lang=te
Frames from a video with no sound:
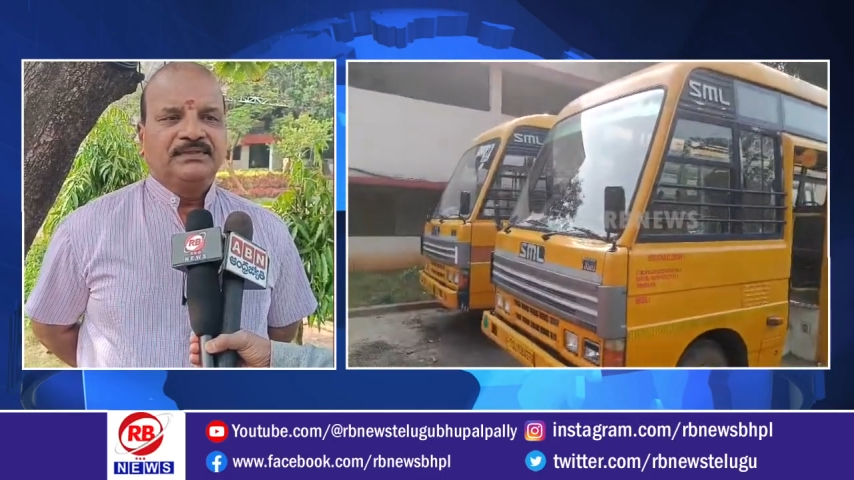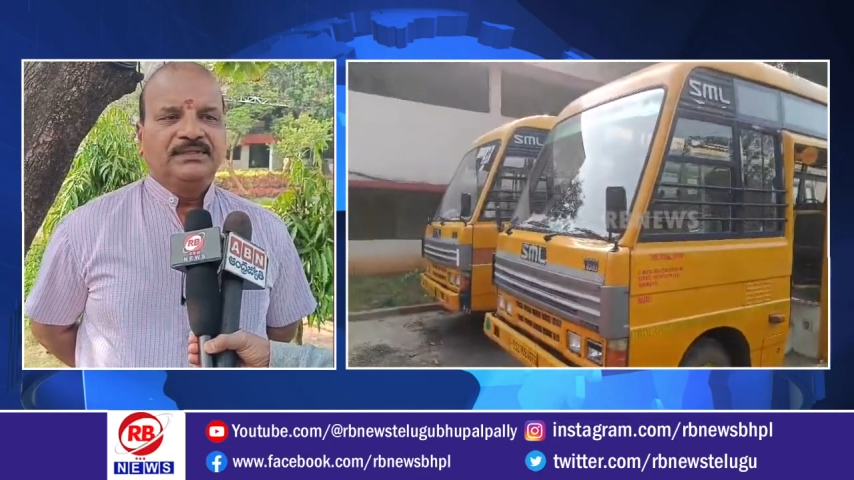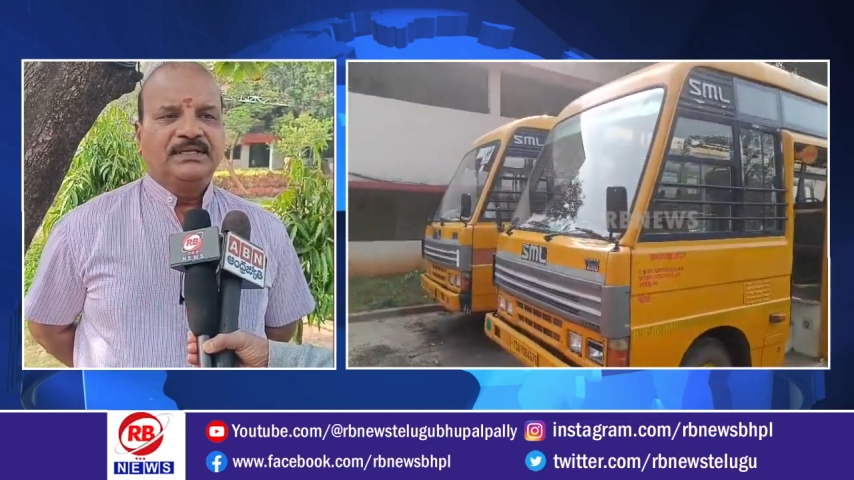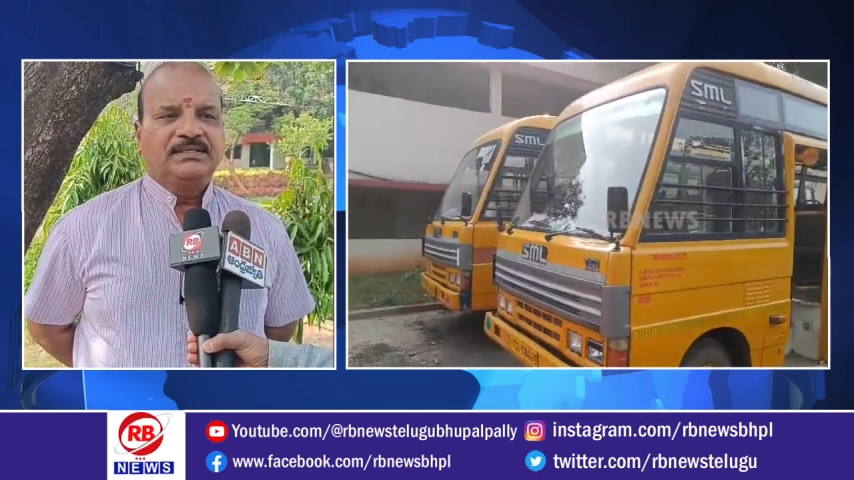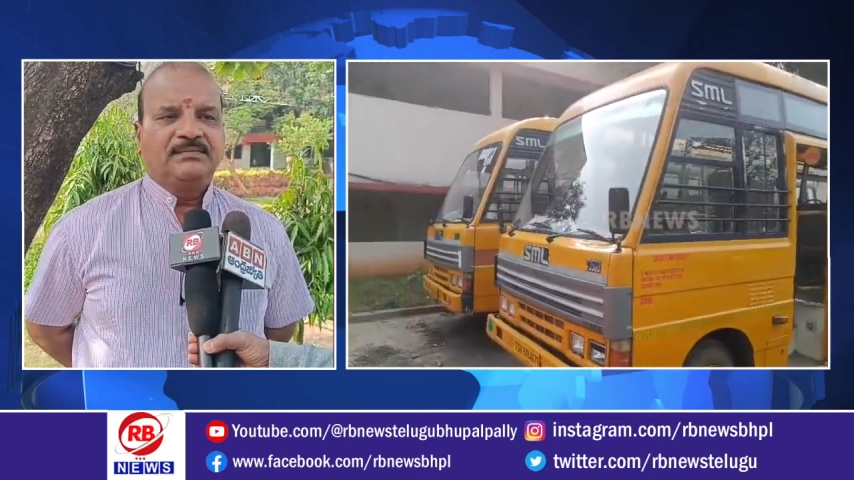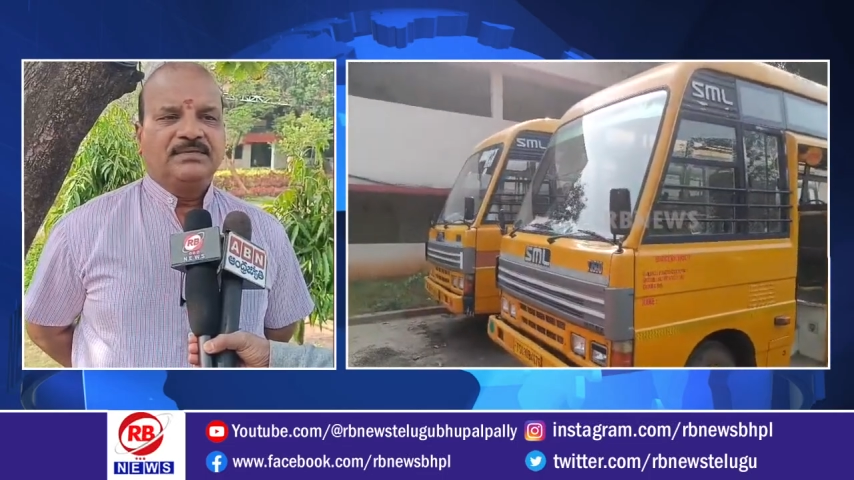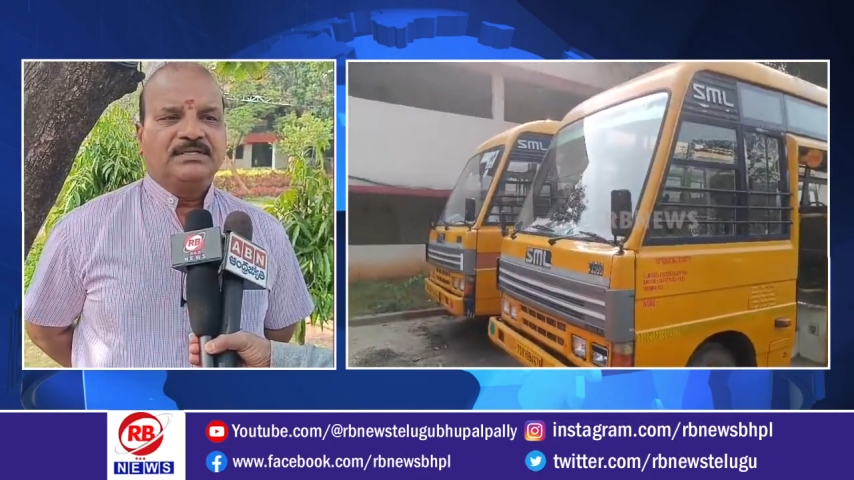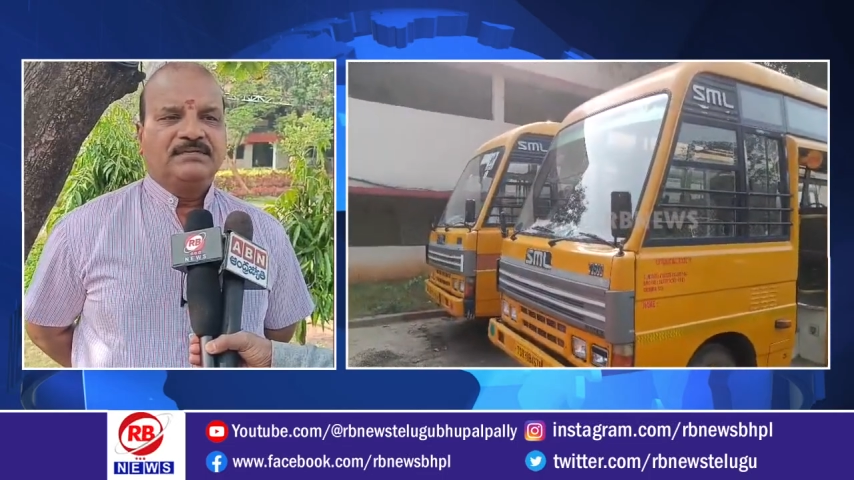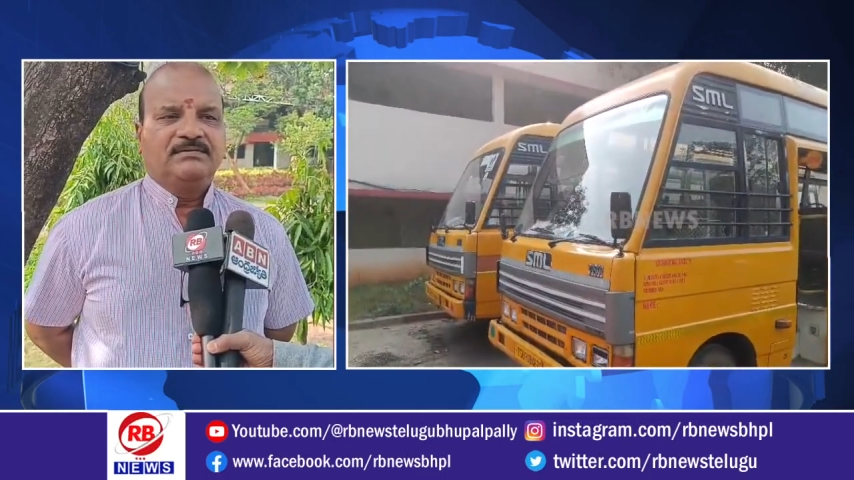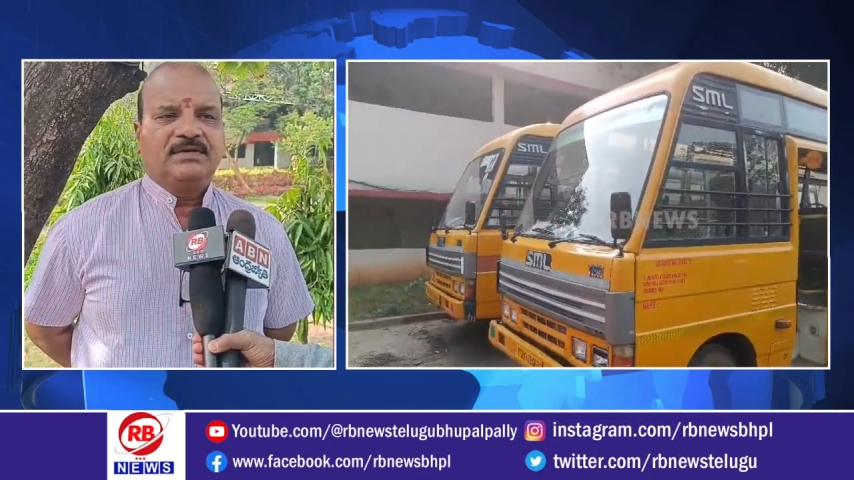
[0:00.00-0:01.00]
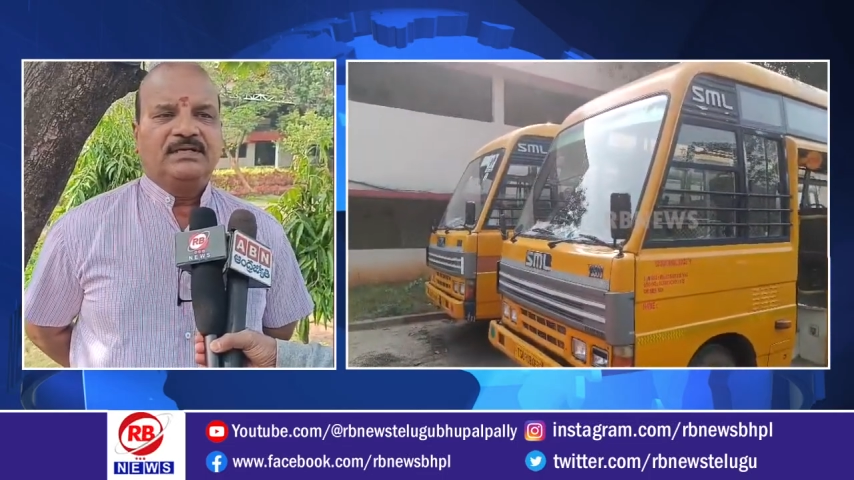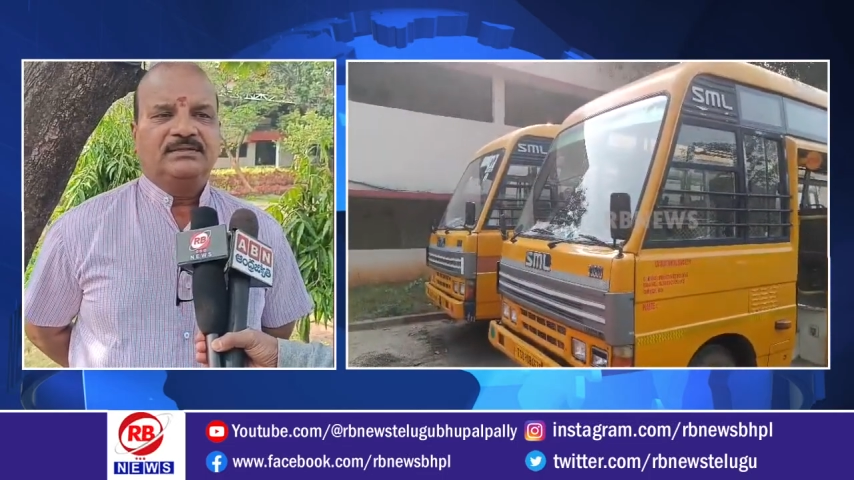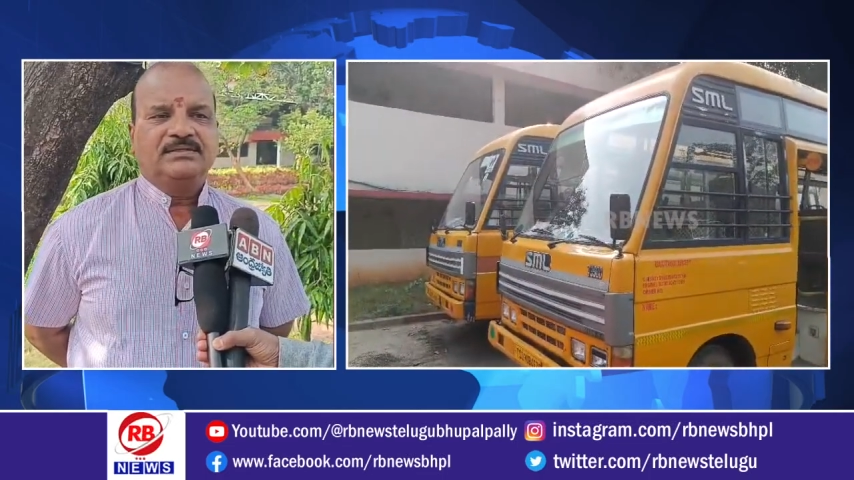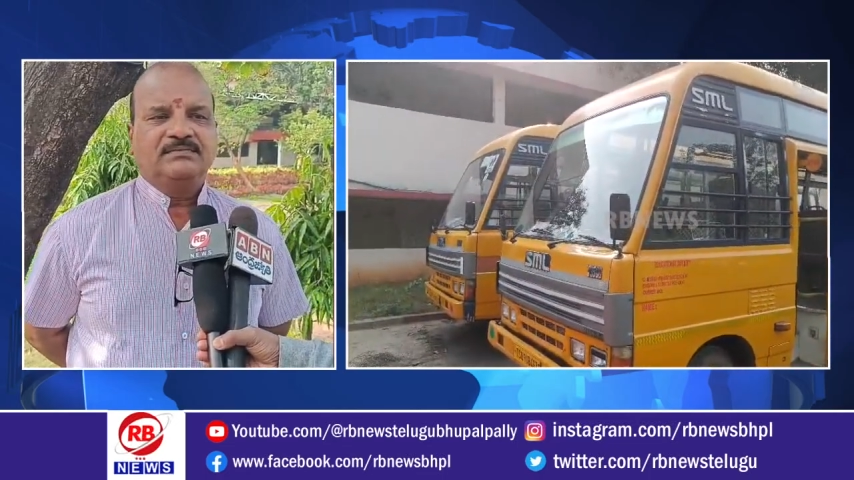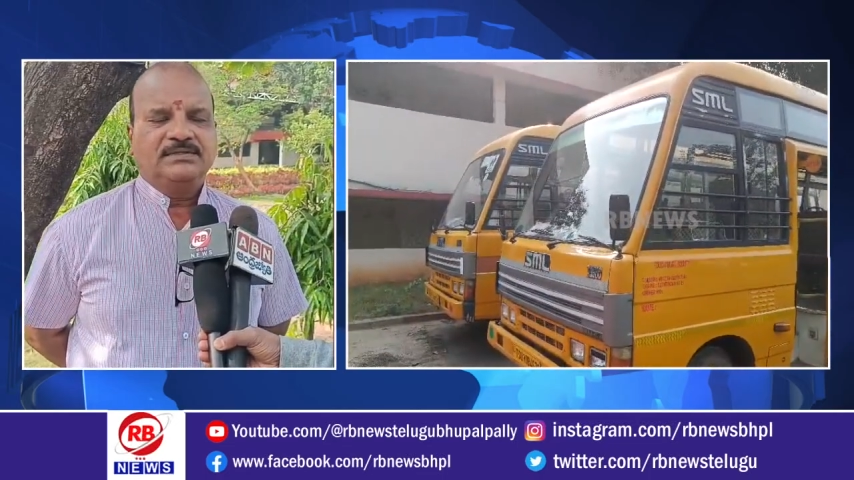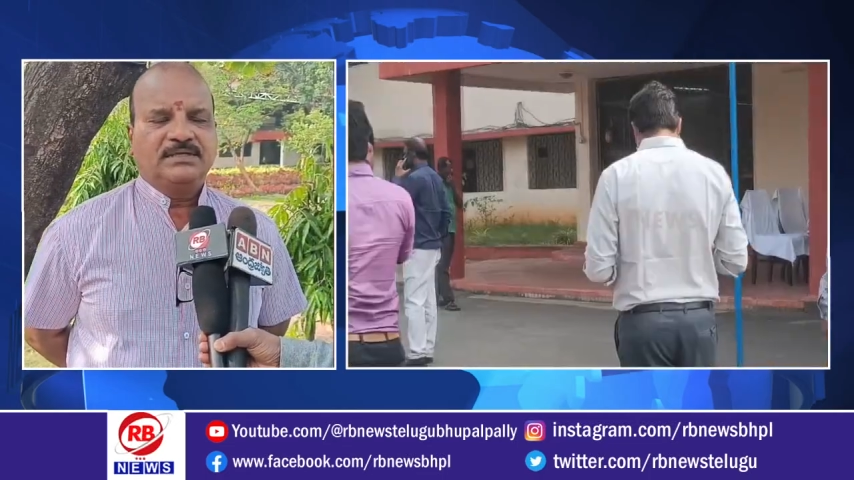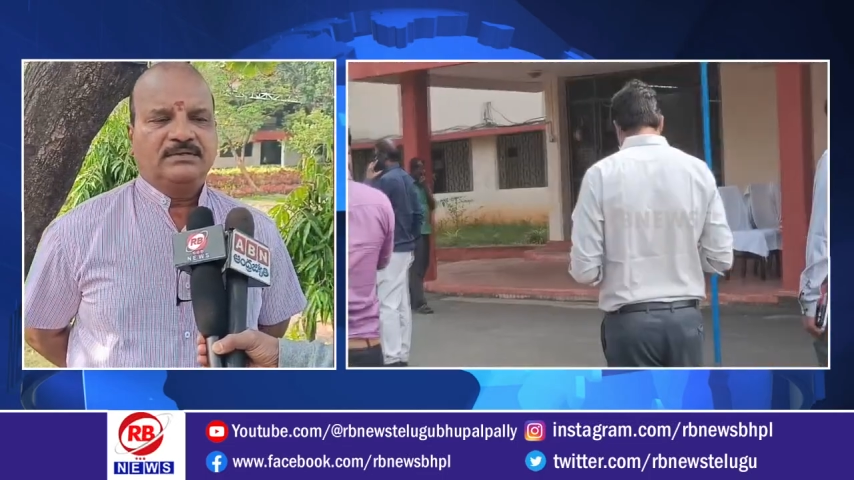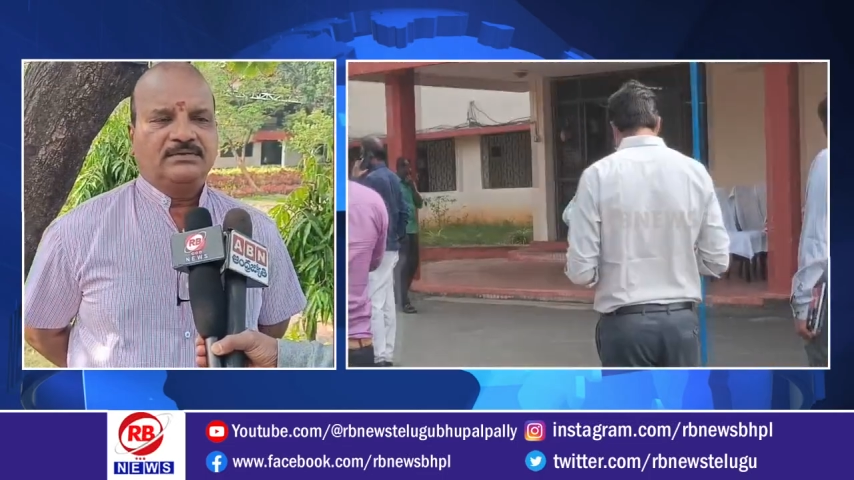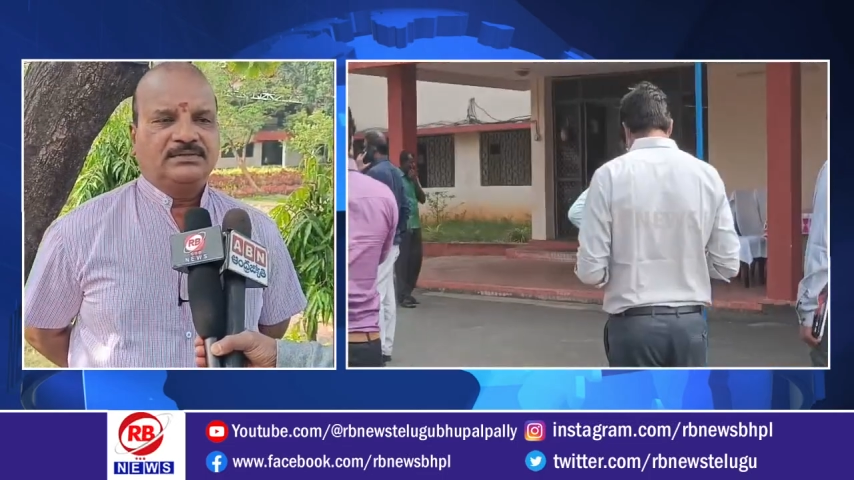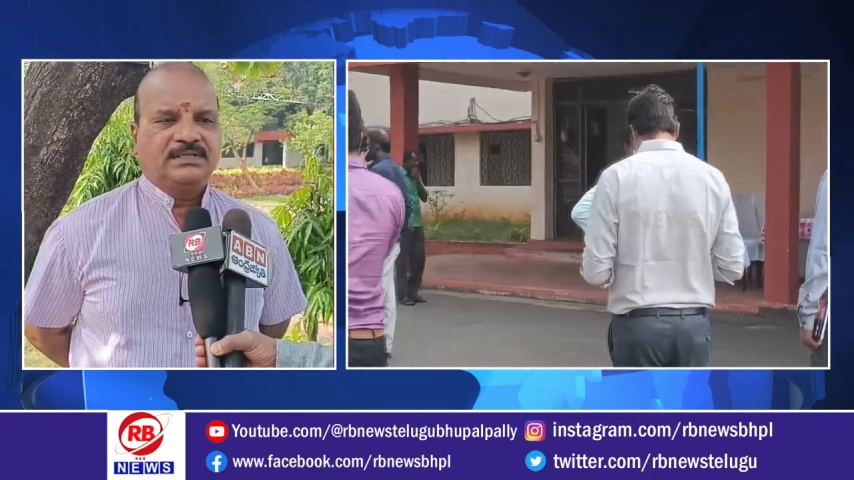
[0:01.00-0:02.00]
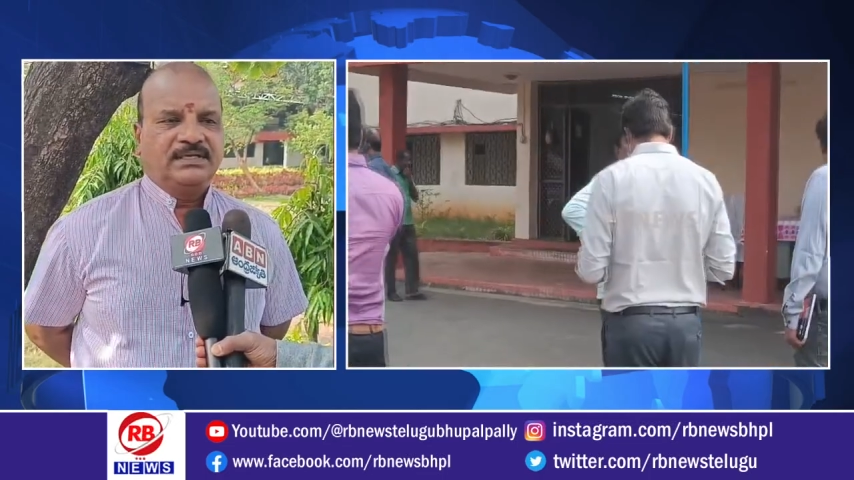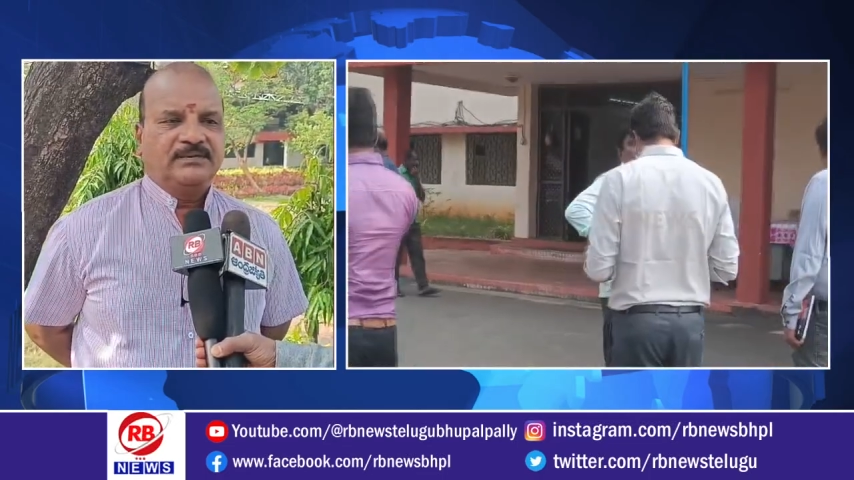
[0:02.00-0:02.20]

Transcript: దీనికి సంబంధించిన వివరాల విషయానికి వస్తే